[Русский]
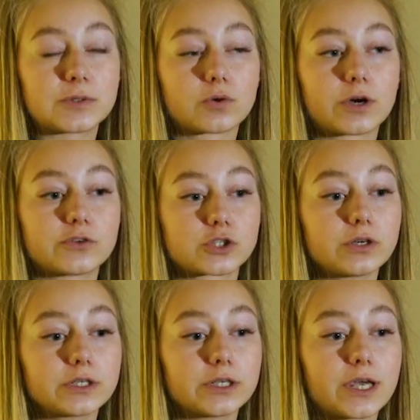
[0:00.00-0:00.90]
Подруга в
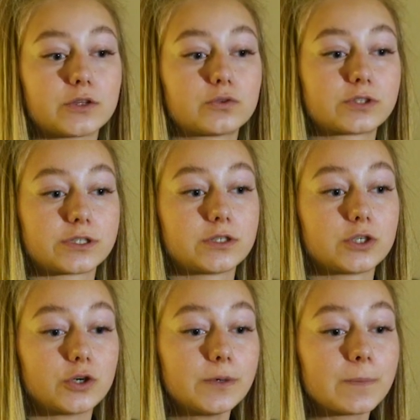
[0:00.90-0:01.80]
шоке, я иду за
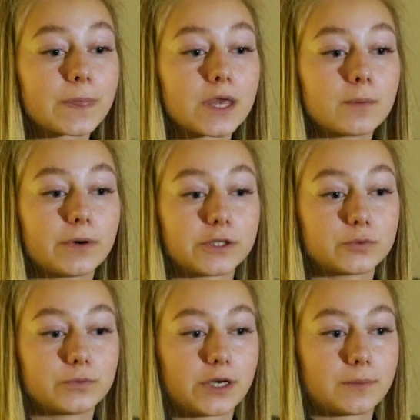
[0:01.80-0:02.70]
нее,
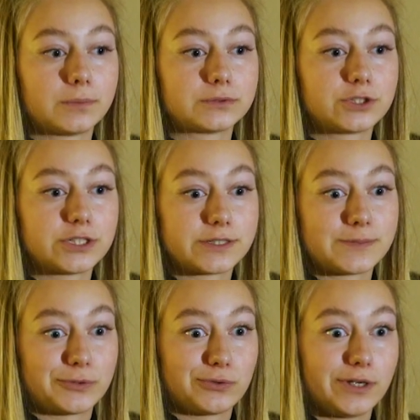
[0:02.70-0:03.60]
поэтому я как бы
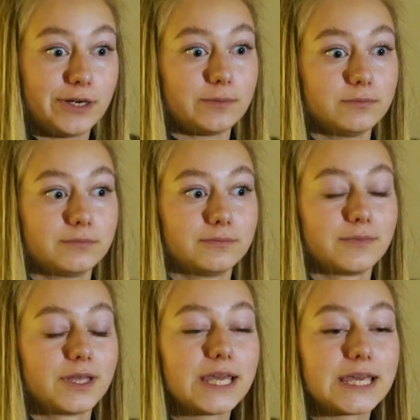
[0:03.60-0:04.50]
получилась под ударом.
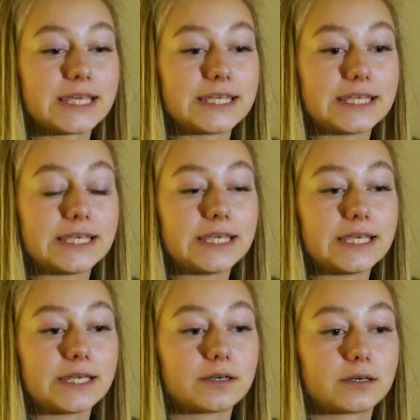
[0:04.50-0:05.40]

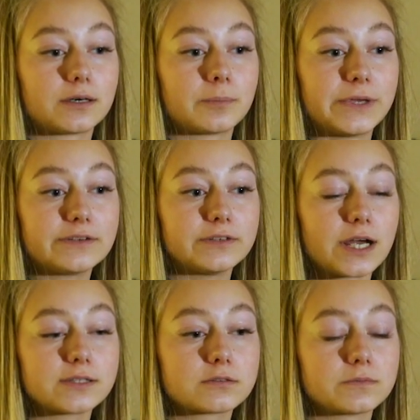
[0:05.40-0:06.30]
И а, первый
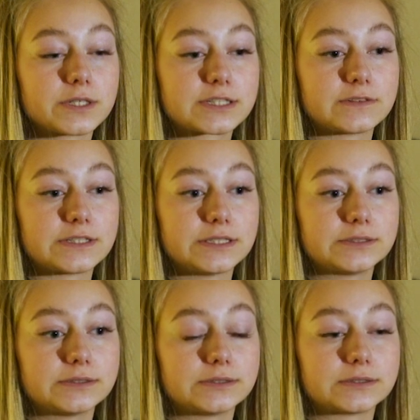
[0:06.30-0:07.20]
раз он меня
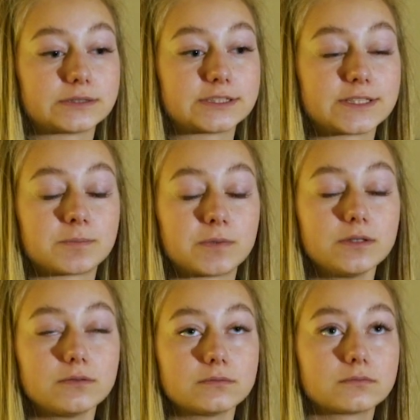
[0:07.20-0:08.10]
схватил за
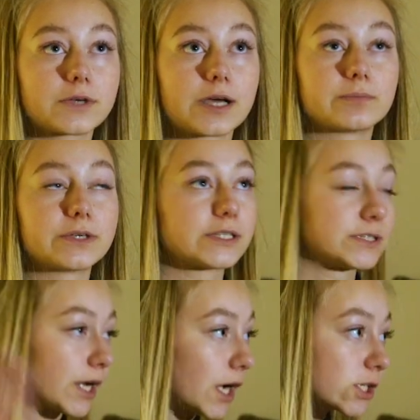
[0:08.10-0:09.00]
спину, как бы
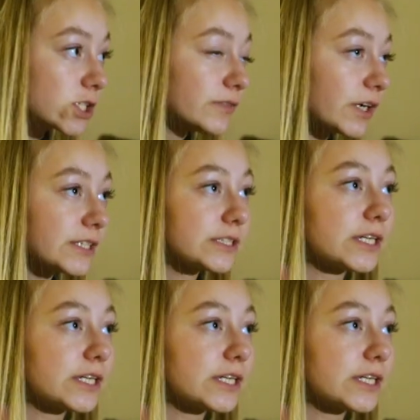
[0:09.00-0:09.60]
за шиворот